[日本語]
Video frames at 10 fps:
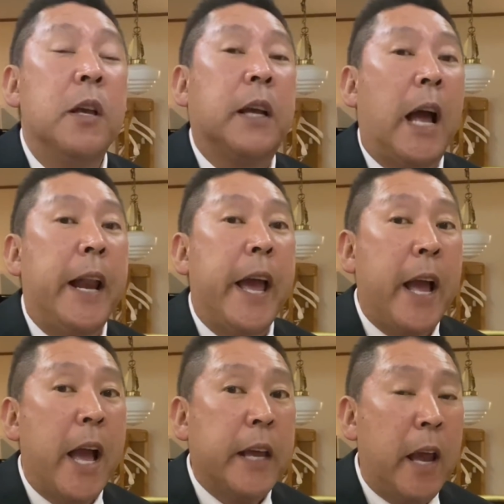神奈
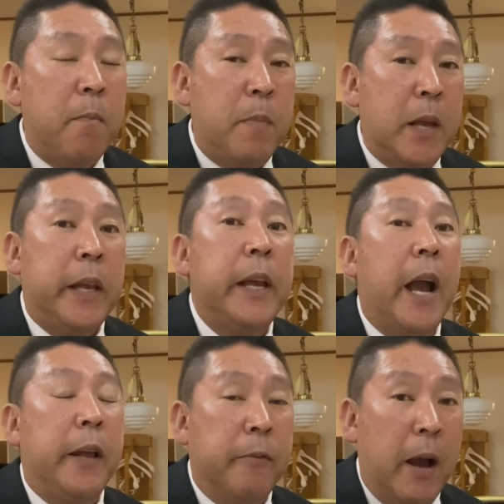川県民以
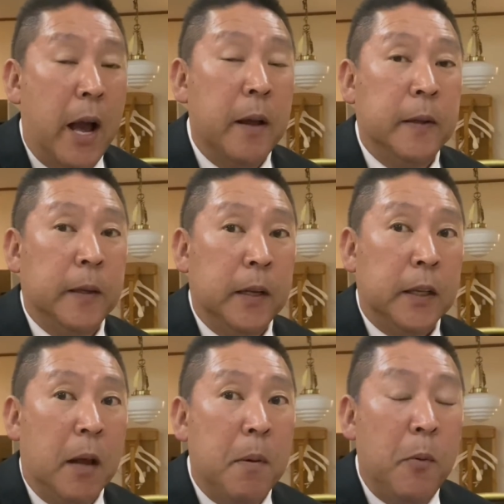外は、
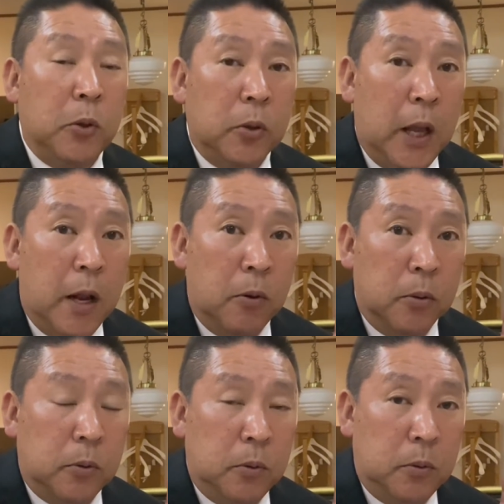山本太
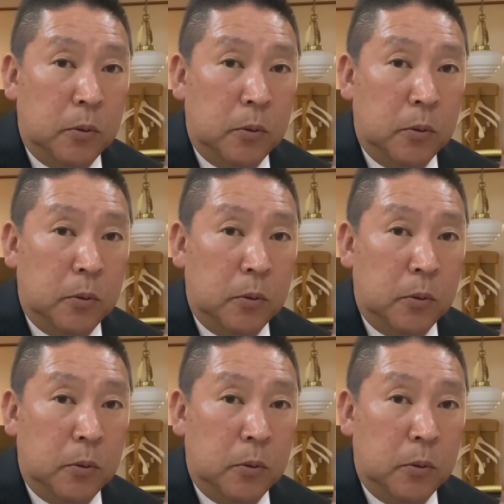郎